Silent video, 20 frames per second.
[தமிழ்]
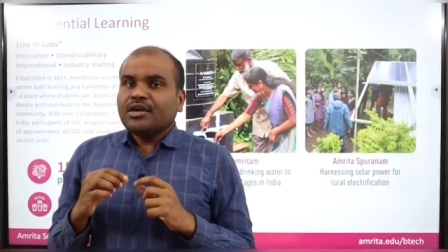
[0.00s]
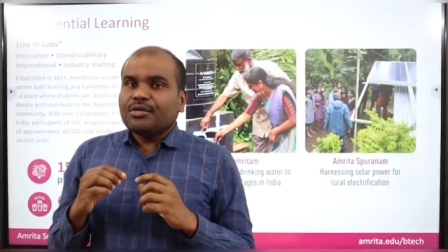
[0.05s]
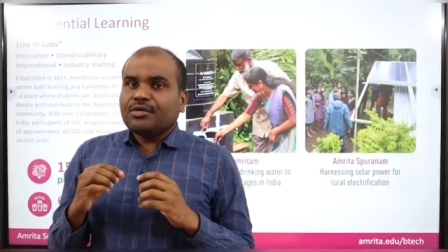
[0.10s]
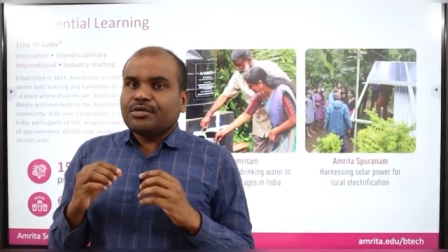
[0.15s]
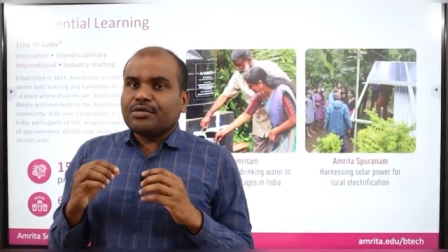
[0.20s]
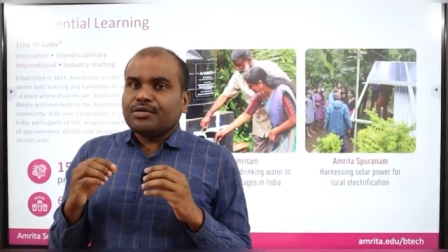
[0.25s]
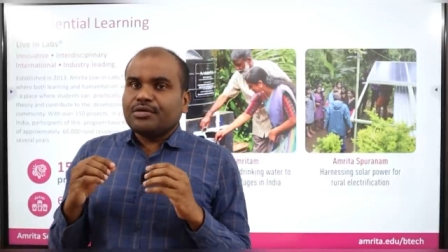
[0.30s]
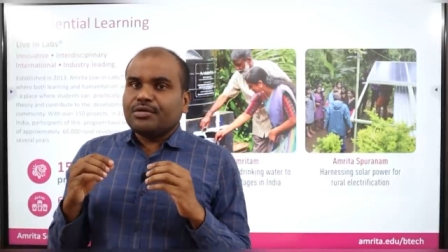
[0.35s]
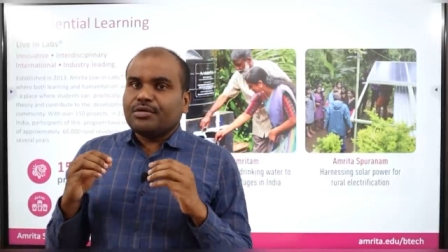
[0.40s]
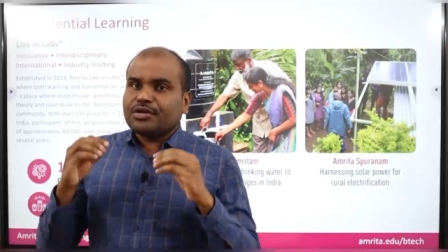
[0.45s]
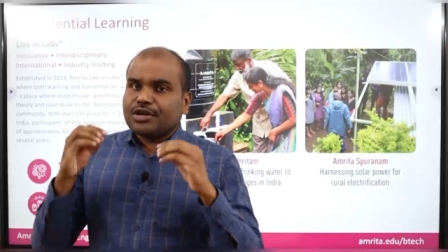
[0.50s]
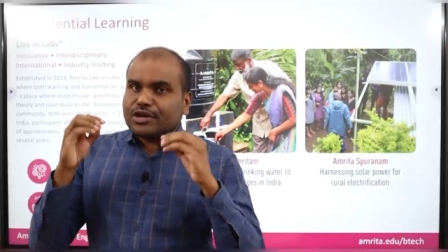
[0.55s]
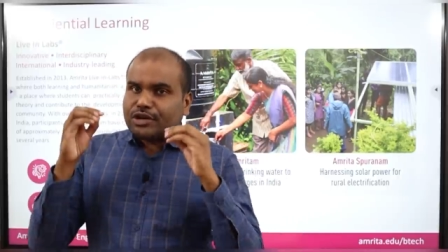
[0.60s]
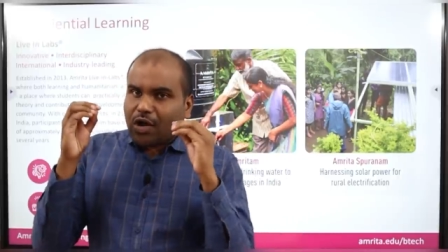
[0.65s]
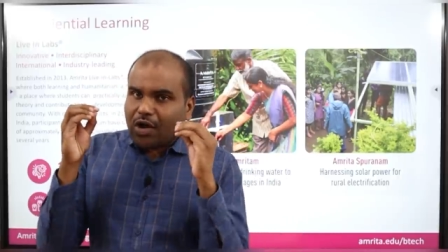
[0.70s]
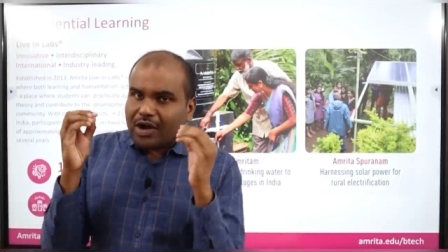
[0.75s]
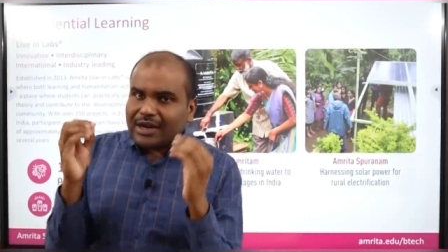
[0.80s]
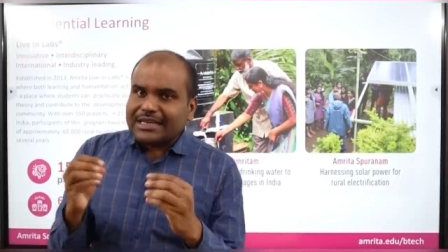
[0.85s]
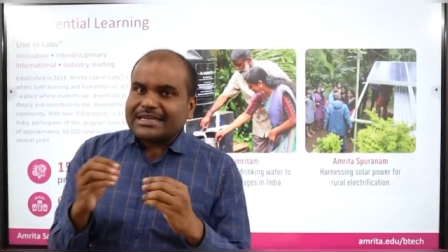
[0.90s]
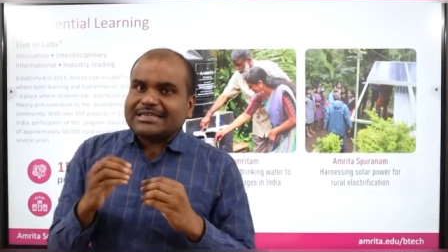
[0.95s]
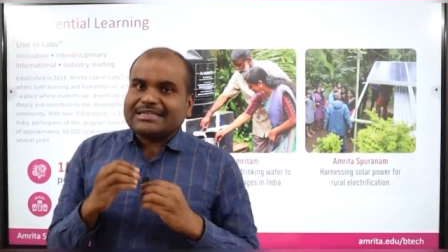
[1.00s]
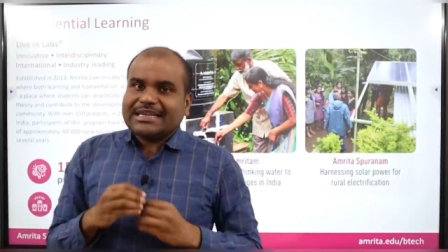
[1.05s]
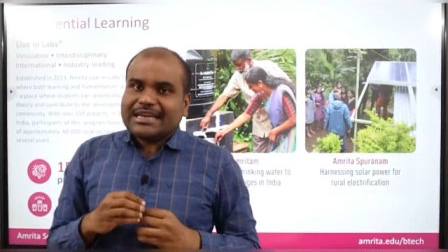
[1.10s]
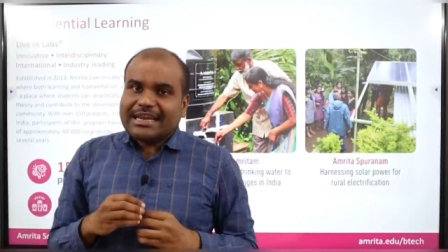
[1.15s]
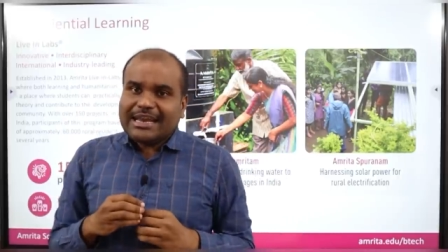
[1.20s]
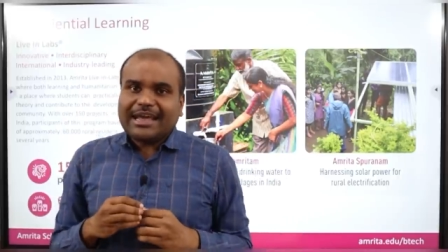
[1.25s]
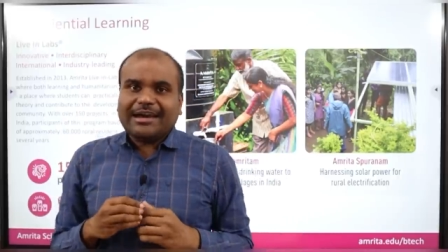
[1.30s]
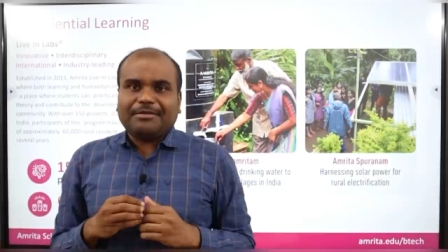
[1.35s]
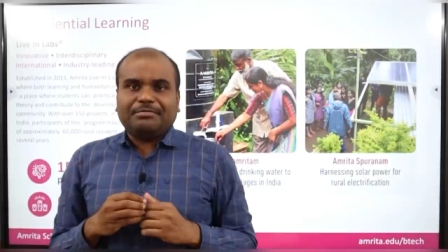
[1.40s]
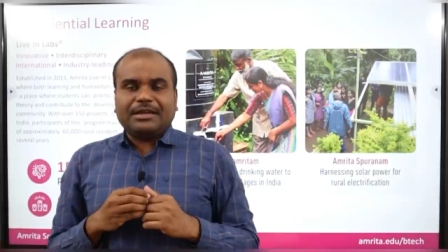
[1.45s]
ஒரு ஒரு நாலேஜ்
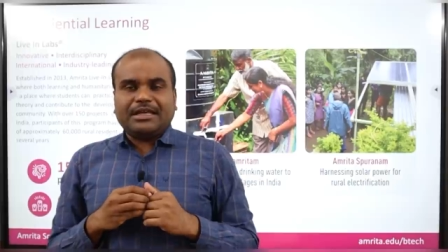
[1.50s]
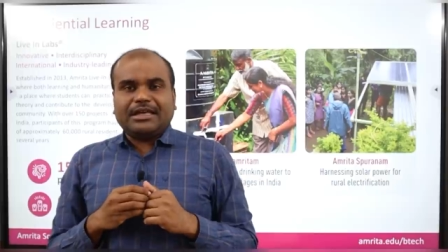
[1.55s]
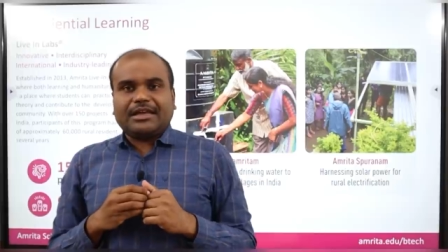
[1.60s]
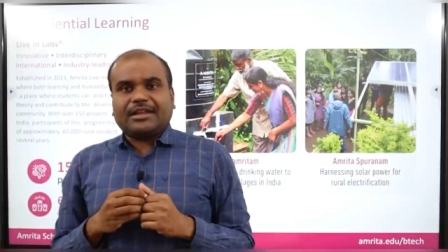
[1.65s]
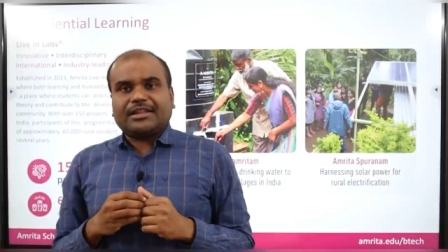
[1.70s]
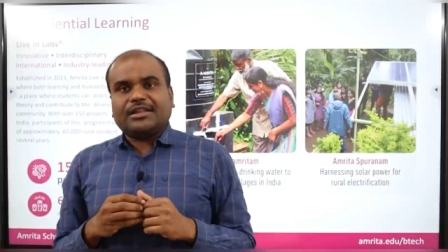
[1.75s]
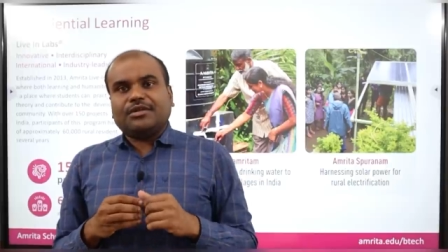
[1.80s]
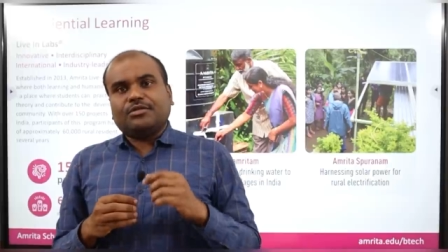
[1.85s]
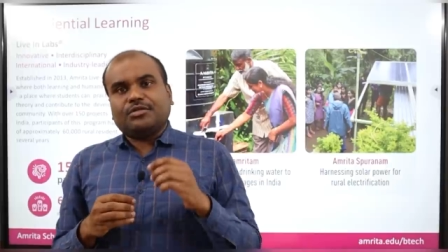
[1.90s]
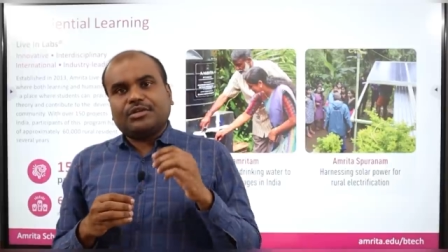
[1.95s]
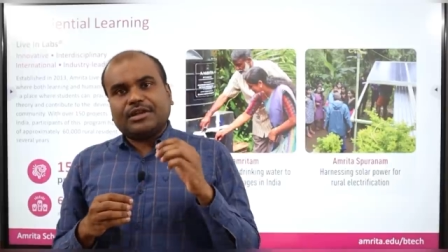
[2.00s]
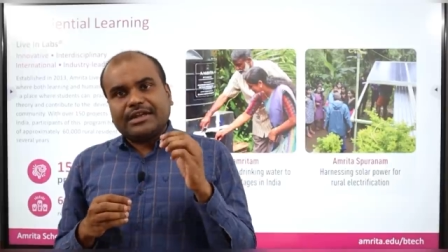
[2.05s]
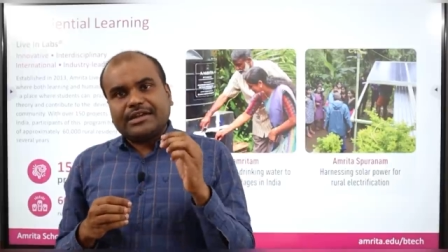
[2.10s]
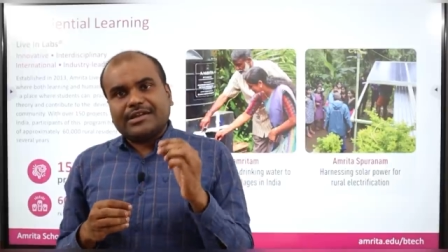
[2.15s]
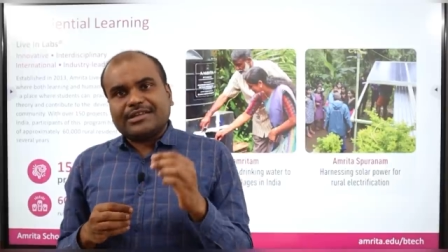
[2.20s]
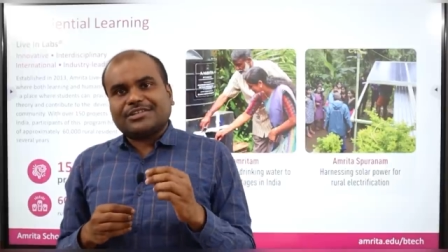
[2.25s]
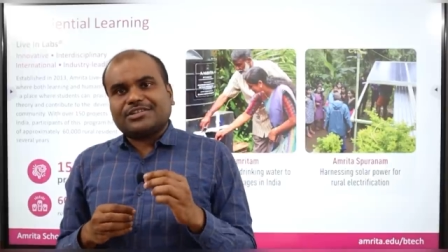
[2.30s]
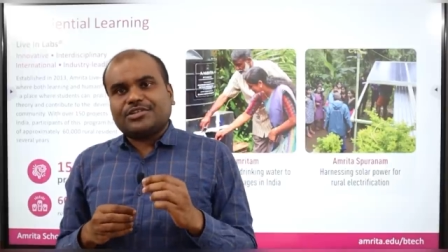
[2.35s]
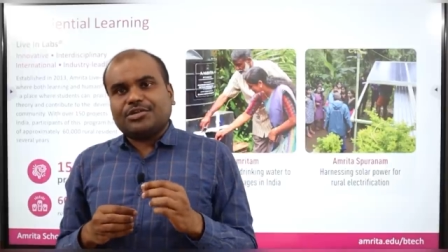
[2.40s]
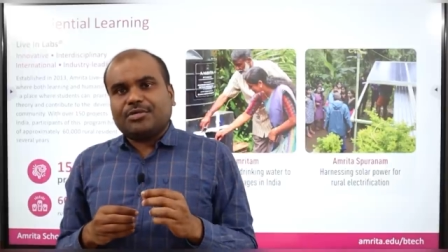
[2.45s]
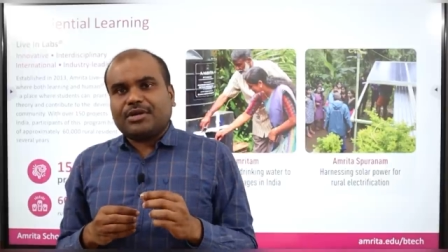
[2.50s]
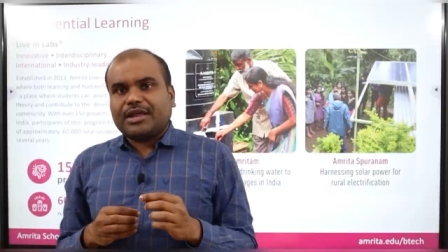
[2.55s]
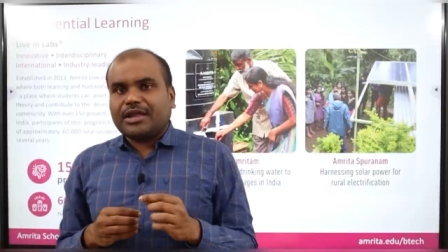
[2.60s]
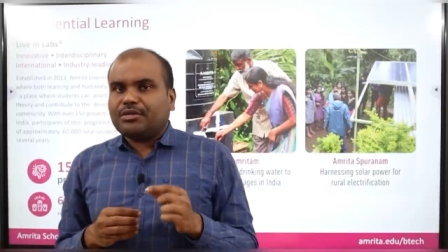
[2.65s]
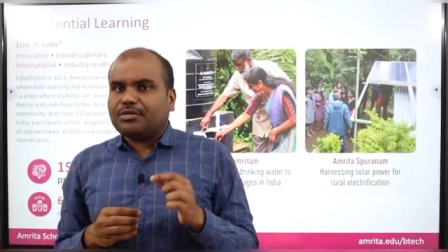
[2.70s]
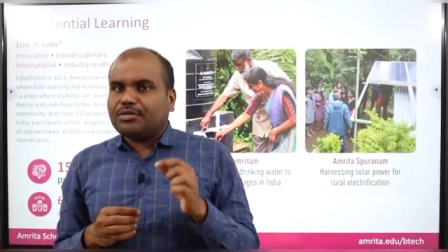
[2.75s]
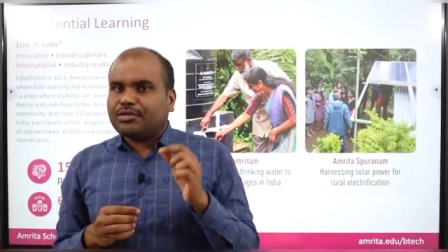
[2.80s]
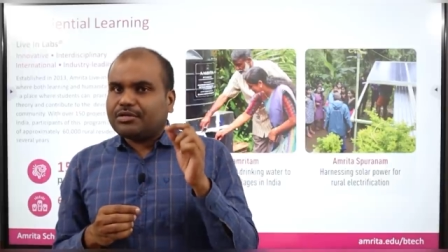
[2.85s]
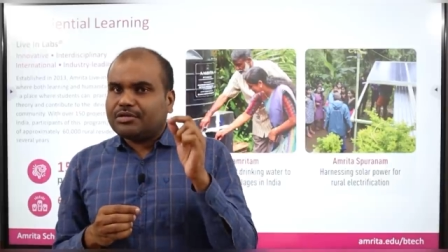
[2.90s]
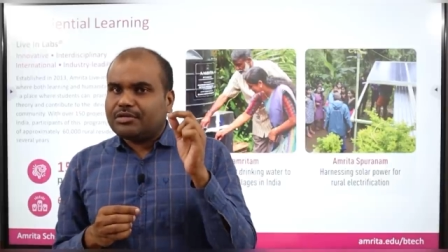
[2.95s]
இல்லை அப்படிங்கிறது தான் ஒரு இண்டஸ்ட்ரியுடைய
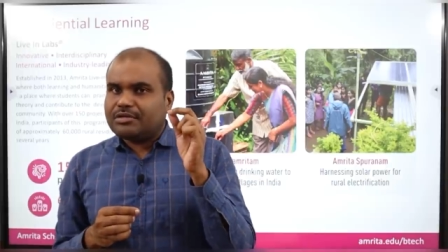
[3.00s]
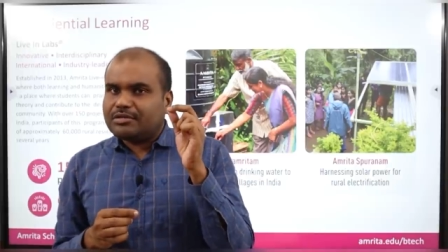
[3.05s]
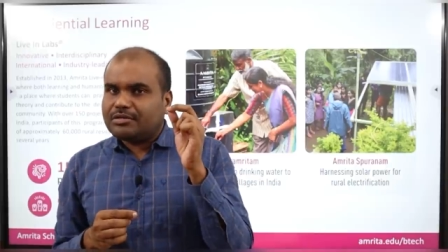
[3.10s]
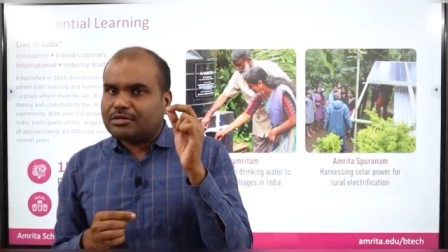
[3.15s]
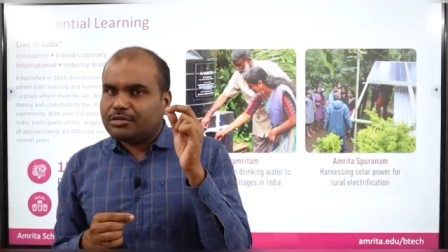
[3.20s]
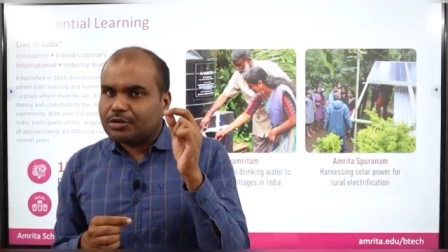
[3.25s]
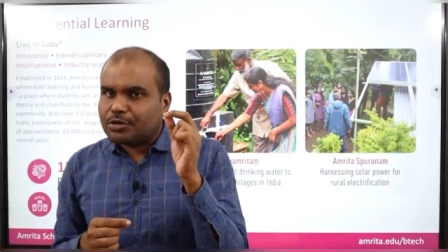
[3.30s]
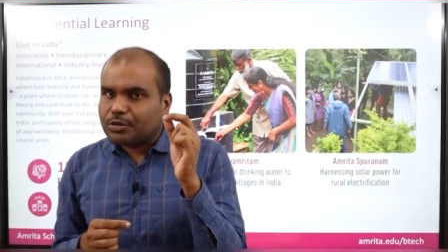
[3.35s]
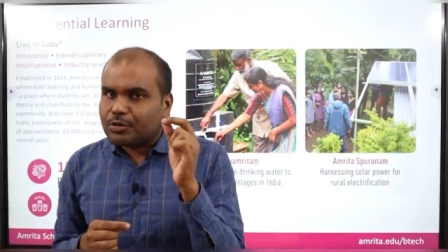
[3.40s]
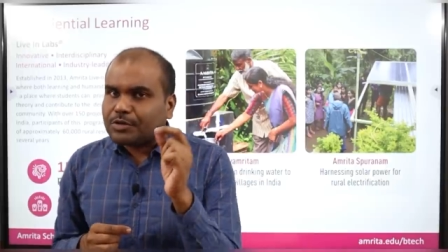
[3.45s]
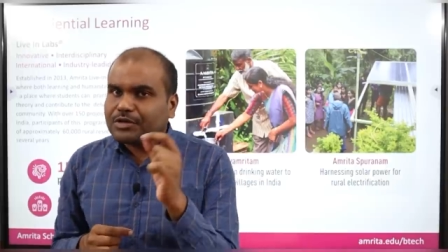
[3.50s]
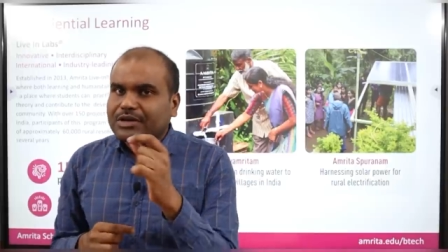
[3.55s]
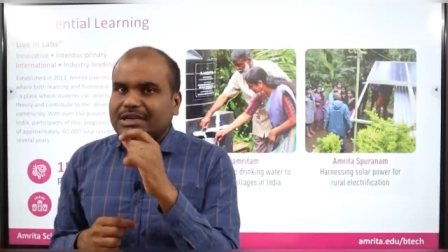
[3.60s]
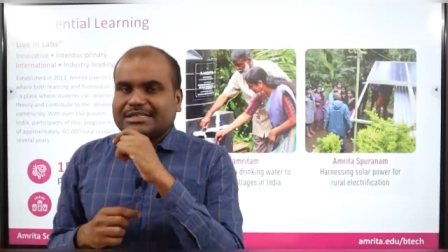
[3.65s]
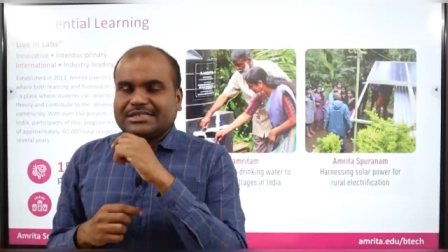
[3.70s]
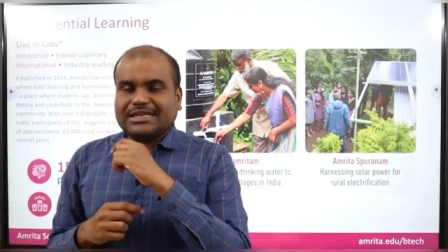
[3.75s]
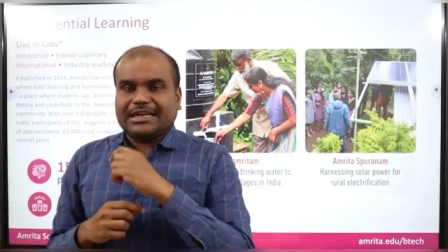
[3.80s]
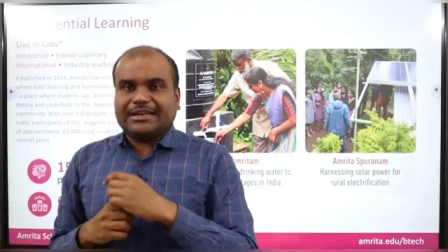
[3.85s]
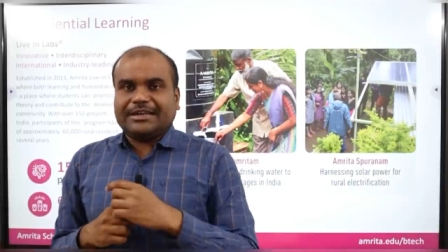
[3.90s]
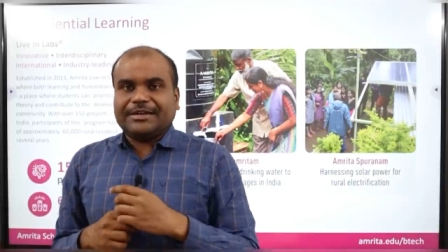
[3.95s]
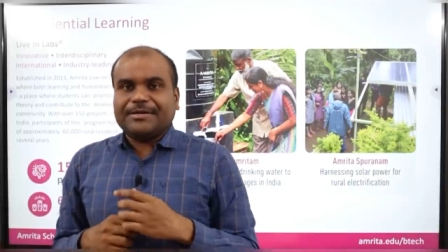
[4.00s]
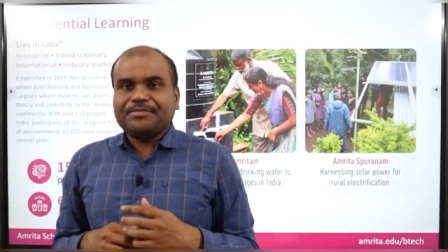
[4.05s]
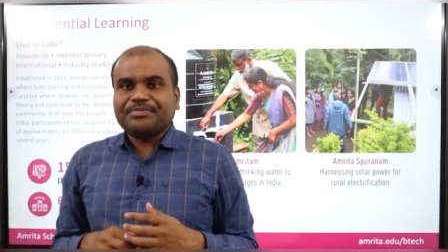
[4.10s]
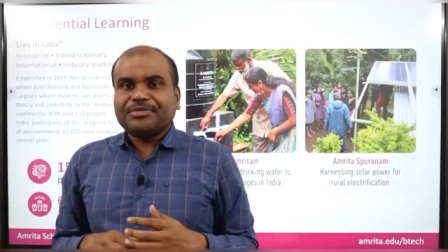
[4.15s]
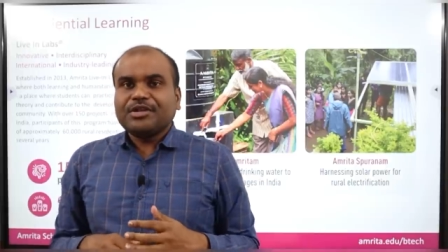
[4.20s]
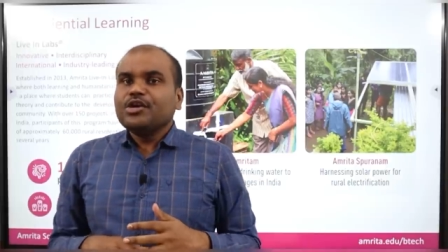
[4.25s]
ஒரு ஒரு குற்றச்சாட்டு